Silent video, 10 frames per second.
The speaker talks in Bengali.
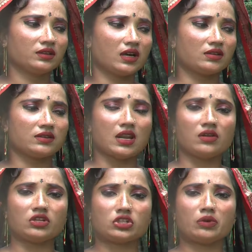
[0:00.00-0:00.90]
কারণ যার
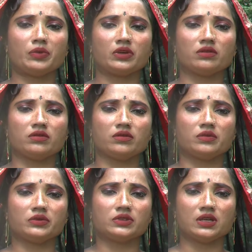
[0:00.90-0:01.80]
লোকের সম্পর্ক
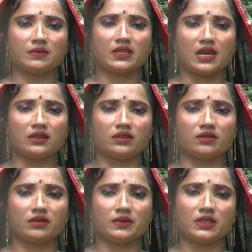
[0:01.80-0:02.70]
করবো যে আমার দায়িত্ব
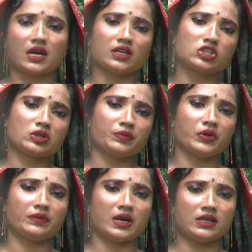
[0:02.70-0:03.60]
নেবে তারই সব
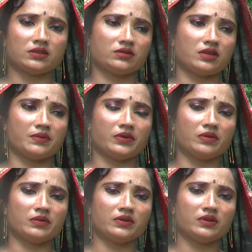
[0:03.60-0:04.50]
ভয় ভাঙা চুইরা
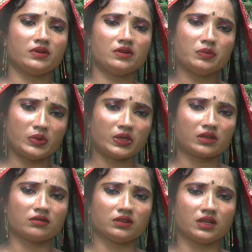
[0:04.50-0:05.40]
বলবো মনের
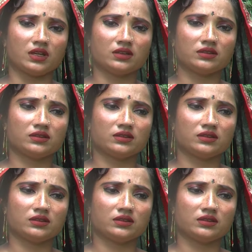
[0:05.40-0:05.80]
কথাটা